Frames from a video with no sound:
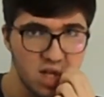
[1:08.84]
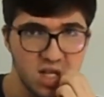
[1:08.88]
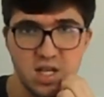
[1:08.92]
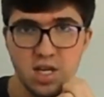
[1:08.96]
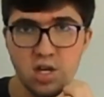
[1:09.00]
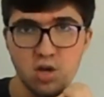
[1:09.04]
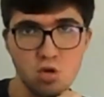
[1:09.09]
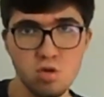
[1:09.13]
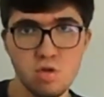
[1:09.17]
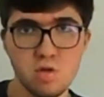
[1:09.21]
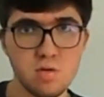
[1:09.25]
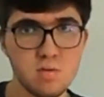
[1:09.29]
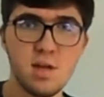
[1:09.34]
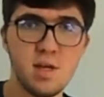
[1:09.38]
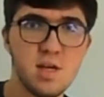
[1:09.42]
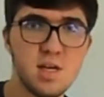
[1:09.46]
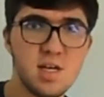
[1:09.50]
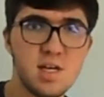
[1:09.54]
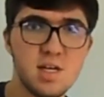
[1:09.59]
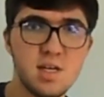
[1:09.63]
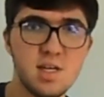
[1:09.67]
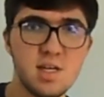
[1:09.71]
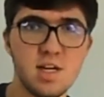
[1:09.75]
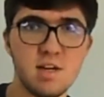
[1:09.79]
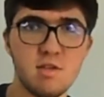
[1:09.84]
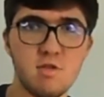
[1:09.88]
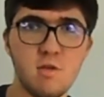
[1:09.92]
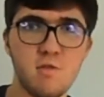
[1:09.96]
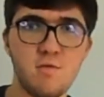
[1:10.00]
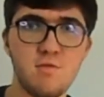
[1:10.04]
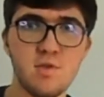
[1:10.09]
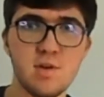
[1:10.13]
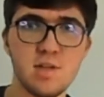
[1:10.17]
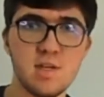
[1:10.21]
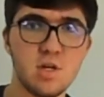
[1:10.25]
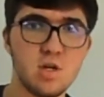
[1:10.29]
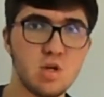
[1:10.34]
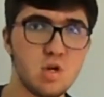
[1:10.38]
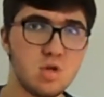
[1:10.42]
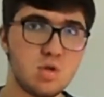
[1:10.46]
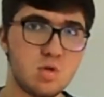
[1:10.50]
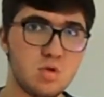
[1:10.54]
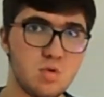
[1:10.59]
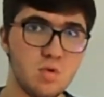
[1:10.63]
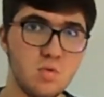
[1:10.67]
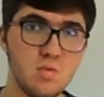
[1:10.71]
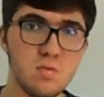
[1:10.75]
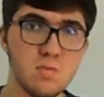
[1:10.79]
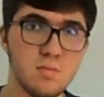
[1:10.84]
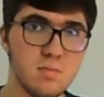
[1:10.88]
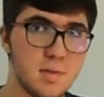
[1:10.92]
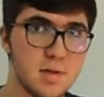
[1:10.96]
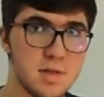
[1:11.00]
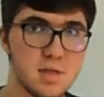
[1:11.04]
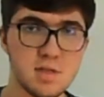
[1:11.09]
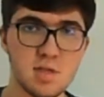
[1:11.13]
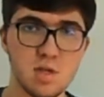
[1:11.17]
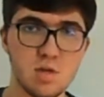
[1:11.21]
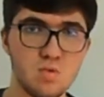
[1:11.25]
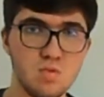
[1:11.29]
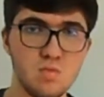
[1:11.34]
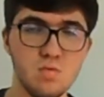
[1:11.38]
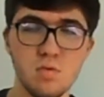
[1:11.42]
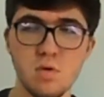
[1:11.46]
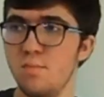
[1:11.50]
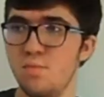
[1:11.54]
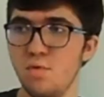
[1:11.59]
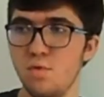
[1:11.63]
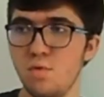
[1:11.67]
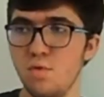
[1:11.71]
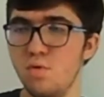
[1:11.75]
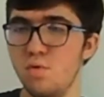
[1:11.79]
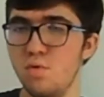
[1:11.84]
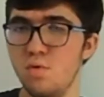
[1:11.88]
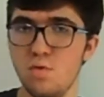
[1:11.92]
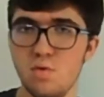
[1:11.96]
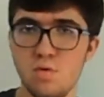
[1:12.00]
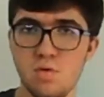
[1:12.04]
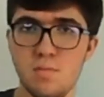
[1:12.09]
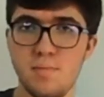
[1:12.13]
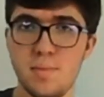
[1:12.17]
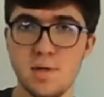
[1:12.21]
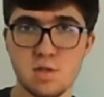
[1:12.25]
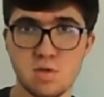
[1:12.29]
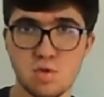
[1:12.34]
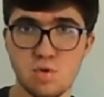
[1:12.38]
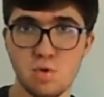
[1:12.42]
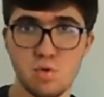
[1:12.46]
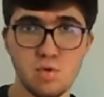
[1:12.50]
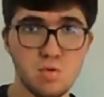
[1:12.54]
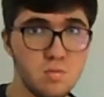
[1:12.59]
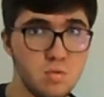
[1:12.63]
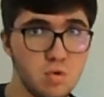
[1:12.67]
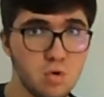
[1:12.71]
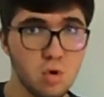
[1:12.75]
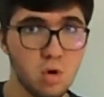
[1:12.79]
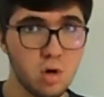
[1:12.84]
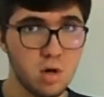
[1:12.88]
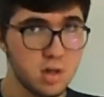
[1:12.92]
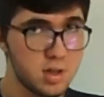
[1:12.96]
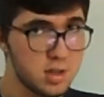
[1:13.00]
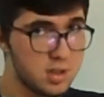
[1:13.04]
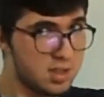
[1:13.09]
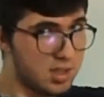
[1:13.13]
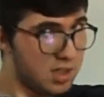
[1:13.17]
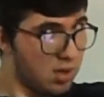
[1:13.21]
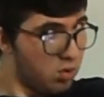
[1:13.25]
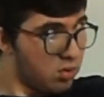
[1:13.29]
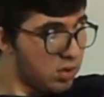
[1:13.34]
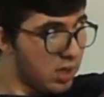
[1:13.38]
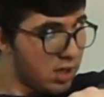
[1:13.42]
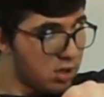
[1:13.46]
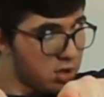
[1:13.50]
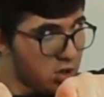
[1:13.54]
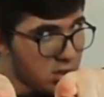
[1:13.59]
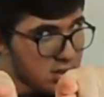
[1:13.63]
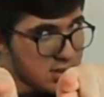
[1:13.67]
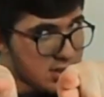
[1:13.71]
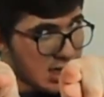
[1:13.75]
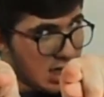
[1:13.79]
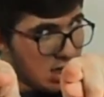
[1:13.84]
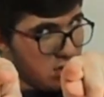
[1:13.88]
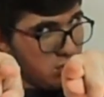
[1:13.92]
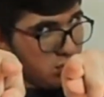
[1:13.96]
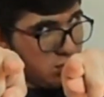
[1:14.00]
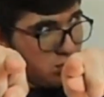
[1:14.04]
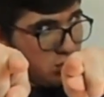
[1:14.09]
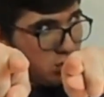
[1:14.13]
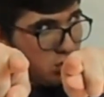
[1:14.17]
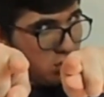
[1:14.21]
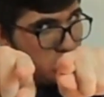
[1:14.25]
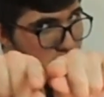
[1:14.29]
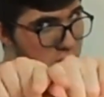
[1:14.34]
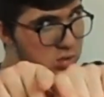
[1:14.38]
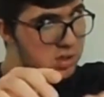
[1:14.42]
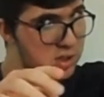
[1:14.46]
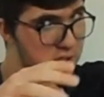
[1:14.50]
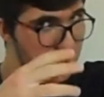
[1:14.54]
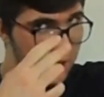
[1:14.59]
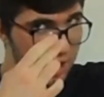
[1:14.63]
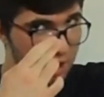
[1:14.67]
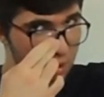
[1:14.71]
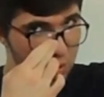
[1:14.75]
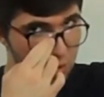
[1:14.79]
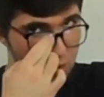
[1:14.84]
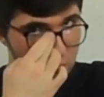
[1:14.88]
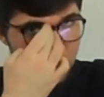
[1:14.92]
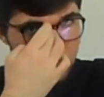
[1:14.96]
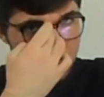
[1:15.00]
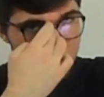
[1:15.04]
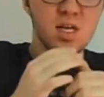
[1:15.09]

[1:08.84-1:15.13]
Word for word: et des cuts. Et quelquefois des cuts son, mais c'est tout. Pour euh, Parce que l'humour, c'est on adore ça l'humour, nous, c'est rigolo.